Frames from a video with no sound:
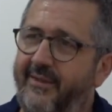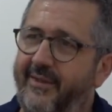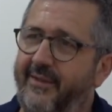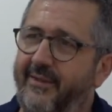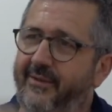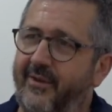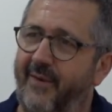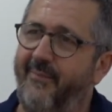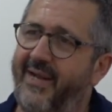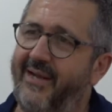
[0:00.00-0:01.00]
de
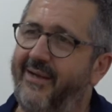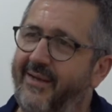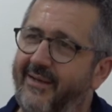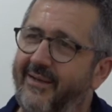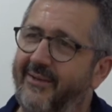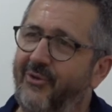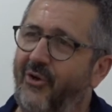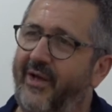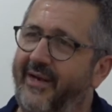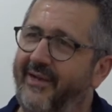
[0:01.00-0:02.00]
3.000
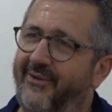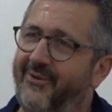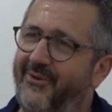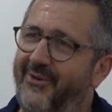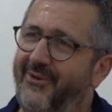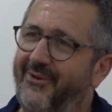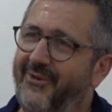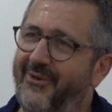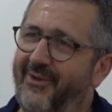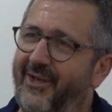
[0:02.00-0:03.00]
dólares, ¿no?
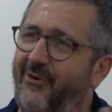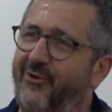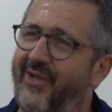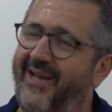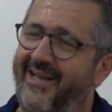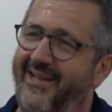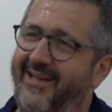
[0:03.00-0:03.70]
que los hay,